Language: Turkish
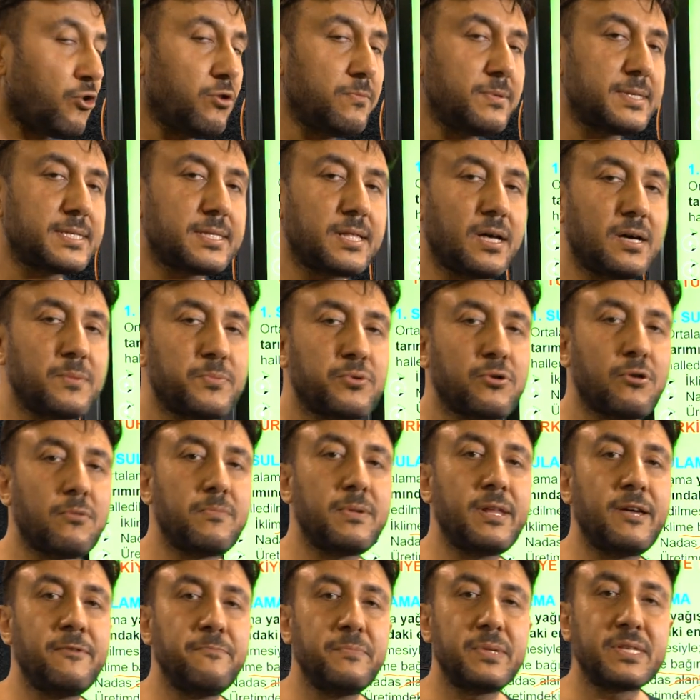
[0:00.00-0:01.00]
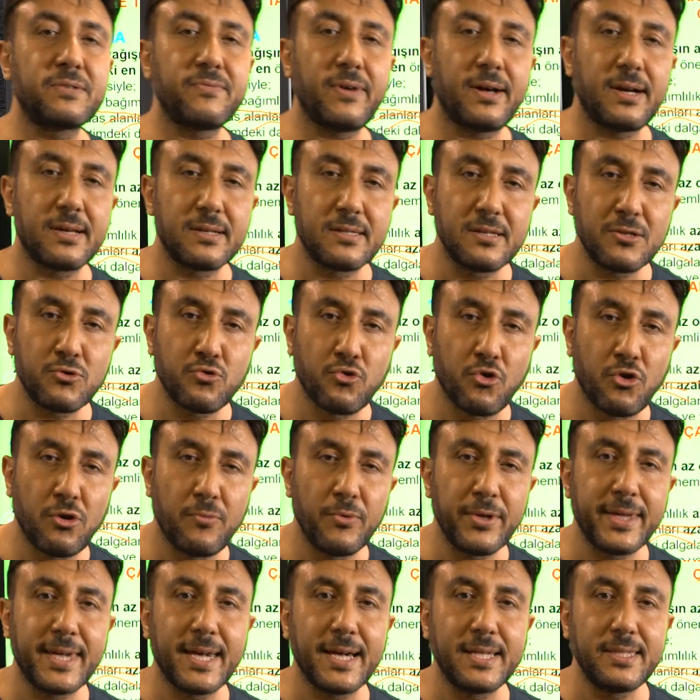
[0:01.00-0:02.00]
Tohum ıslahı problemimiz vardır.
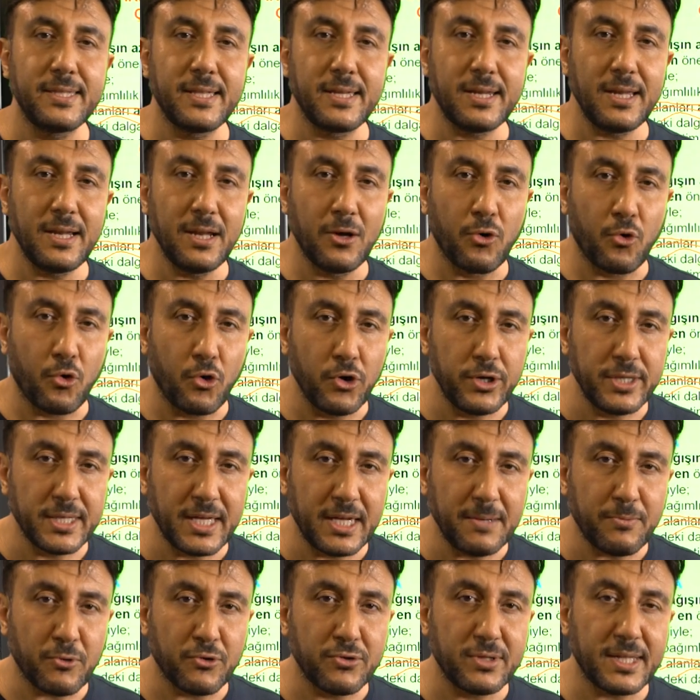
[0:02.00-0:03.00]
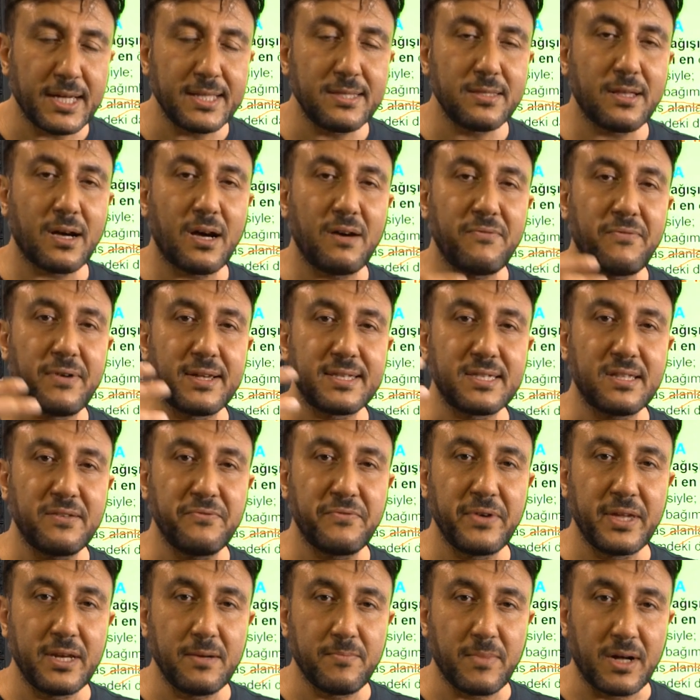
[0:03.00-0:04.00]
Tohumun genleriyle oynayıp ondan daha
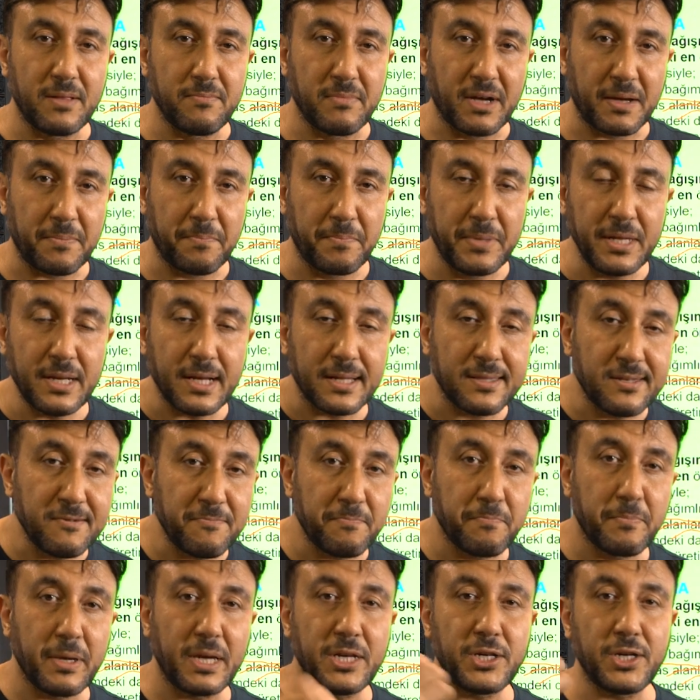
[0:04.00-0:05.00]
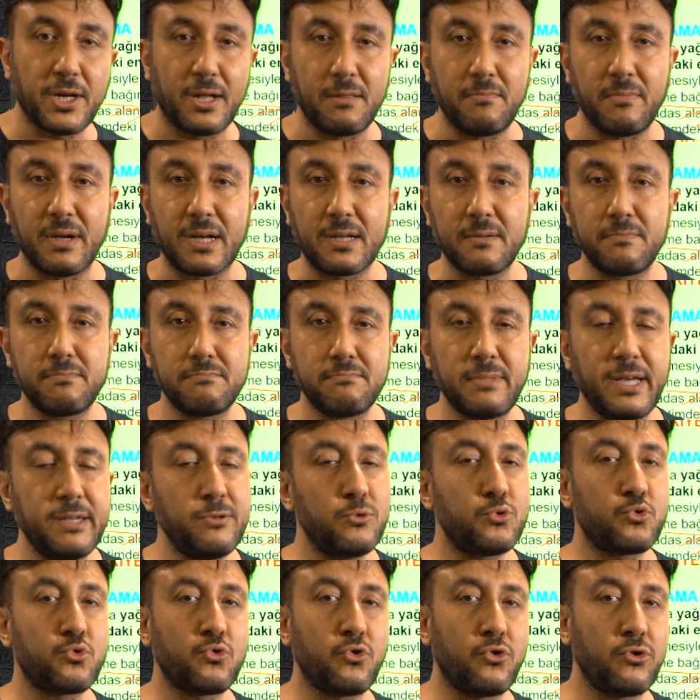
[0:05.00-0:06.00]
fazla verim almak. Bir atıp beş almak.
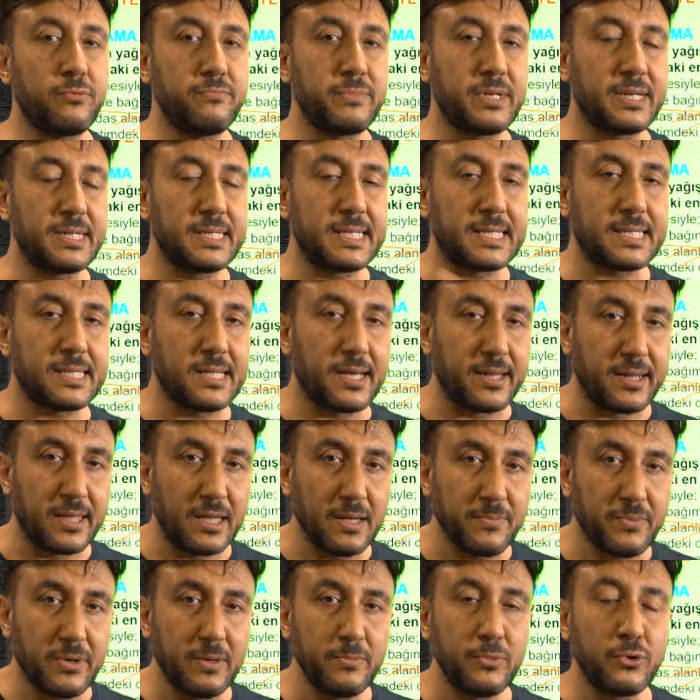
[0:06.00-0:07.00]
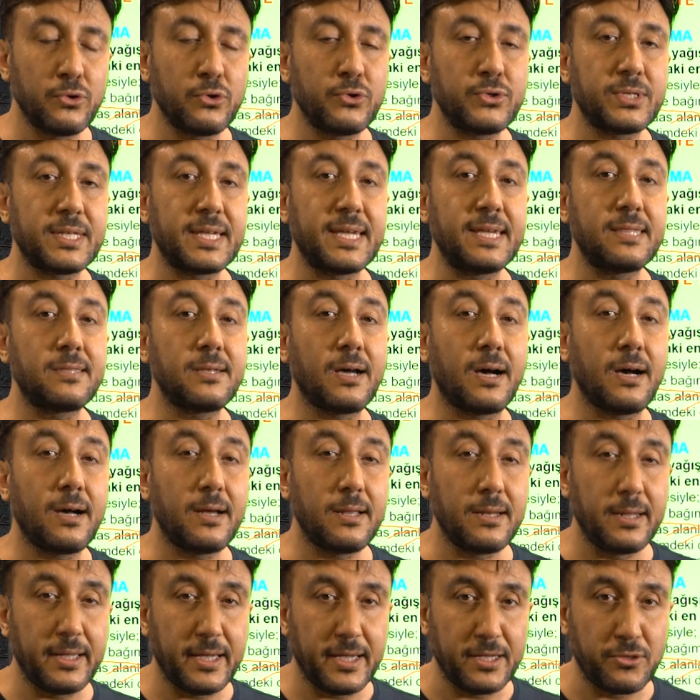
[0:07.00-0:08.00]
Henüz tohumların ıslahını yapamıyoruz.
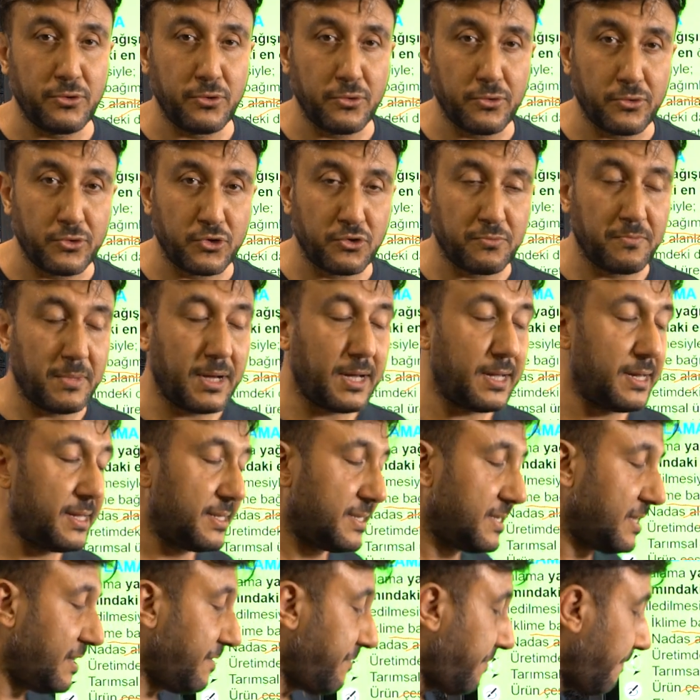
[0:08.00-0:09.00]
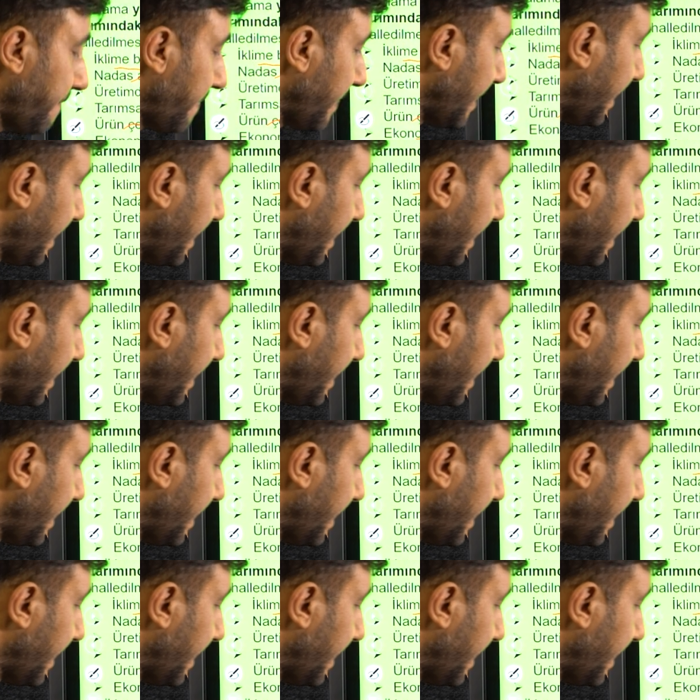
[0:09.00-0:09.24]
ithal ediyoruz maalesef.